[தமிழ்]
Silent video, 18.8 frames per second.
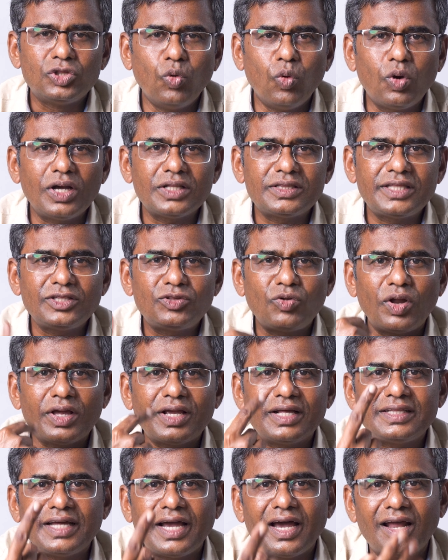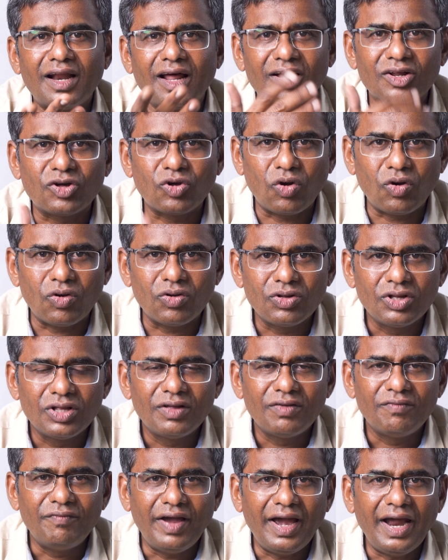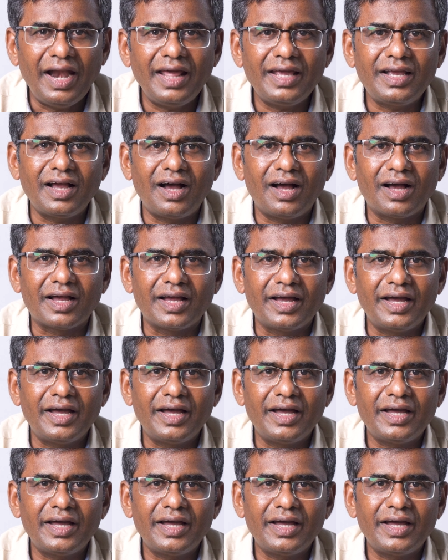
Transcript: தூக்கத்தை தொலைக்க தயாராக இருக்கிறோம் வேலைக்காக